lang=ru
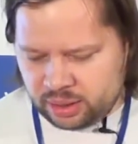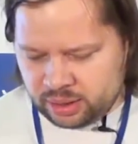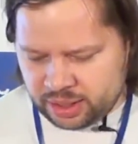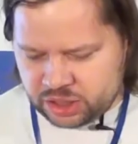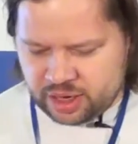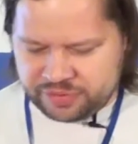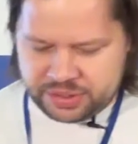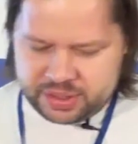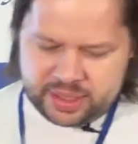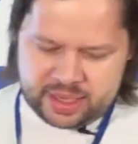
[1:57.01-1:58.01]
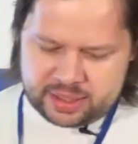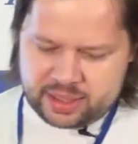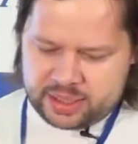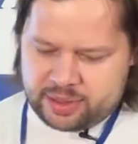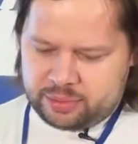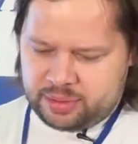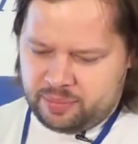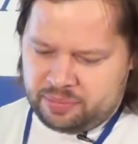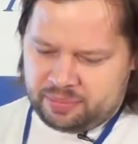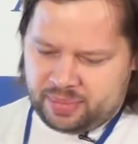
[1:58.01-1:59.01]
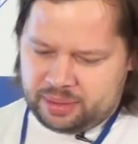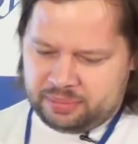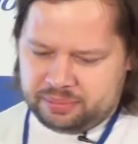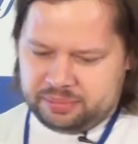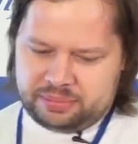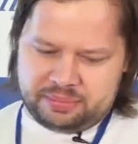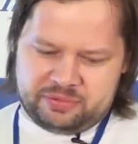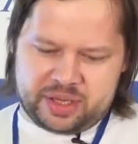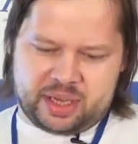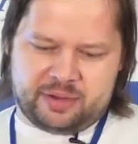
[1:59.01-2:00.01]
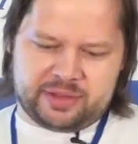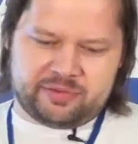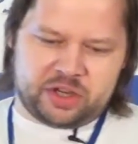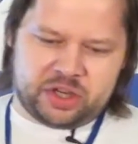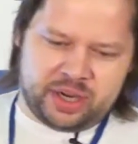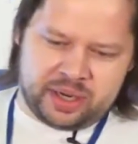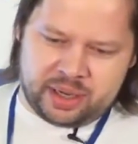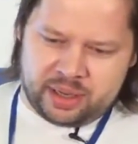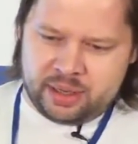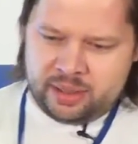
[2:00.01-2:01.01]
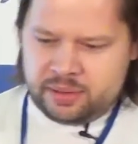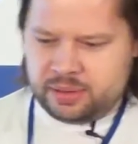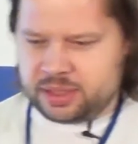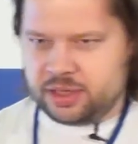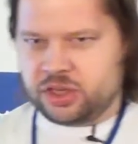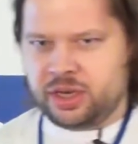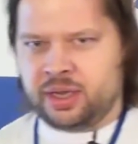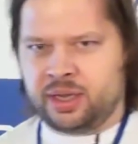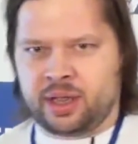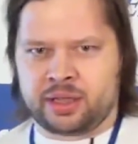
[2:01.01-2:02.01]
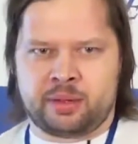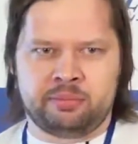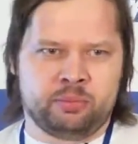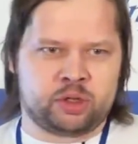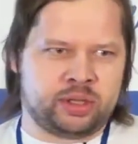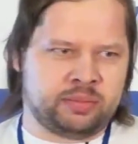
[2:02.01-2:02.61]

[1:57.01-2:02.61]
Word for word: Ландшафт, это, знаете, это когда вот э, всякие возвышения, снижения, когда можно